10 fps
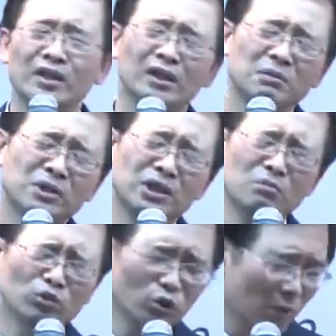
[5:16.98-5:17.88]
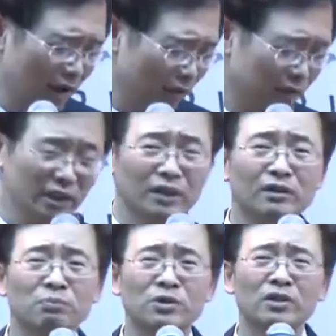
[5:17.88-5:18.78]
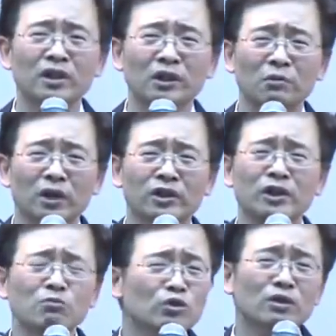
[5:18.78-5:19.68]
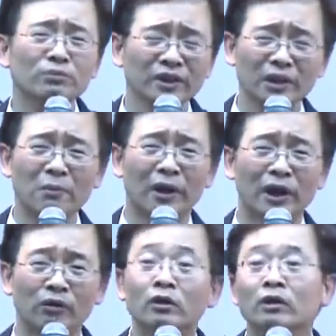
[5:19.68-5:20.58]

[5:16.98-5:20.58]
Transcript: 회장님이 질문도 많이 하고 특히 저는 비서기 때문에 질문을 엄청나게 많이 해요.